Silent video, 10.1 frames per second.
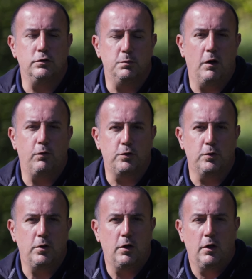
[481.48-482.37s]
ou une belle
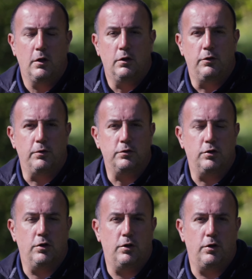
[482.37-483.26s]
photo.
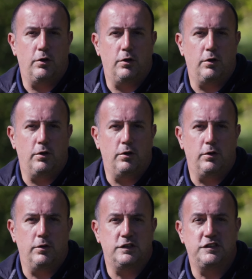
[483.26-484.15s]
Donc
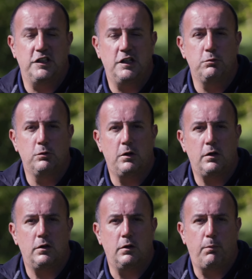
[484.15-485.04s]
c'est des
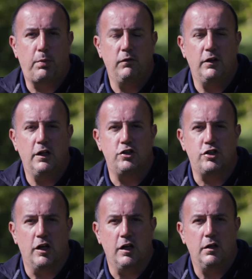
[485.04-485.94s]
moments
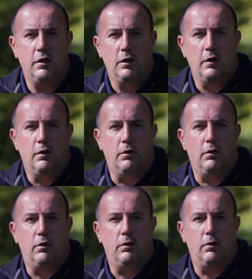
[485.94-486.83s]
privilégiés.
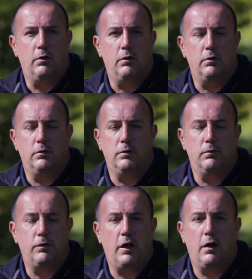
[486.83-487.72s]

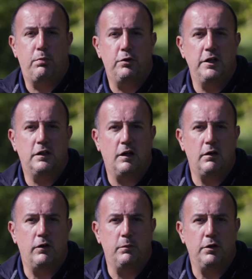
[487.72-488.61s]
voilà, prenez le
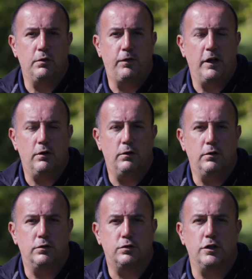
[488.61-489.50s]
temps vraiment de faire
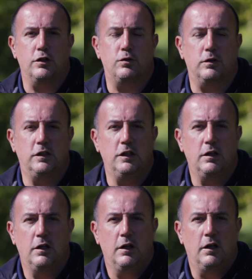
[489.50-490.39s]
ce genre de
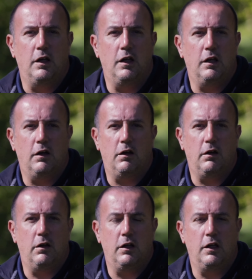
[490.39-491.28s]
sortie et,
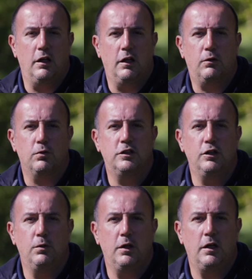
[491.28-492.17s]
et, et
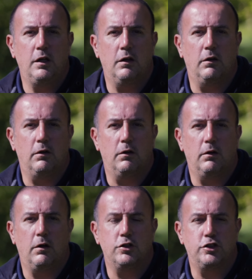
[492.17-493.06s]
continuer,
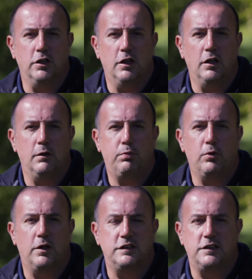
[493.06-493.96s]
enchaîner,
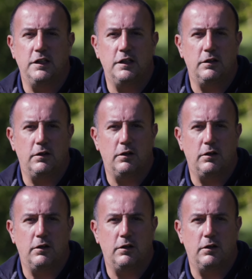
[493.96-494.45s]
progresser.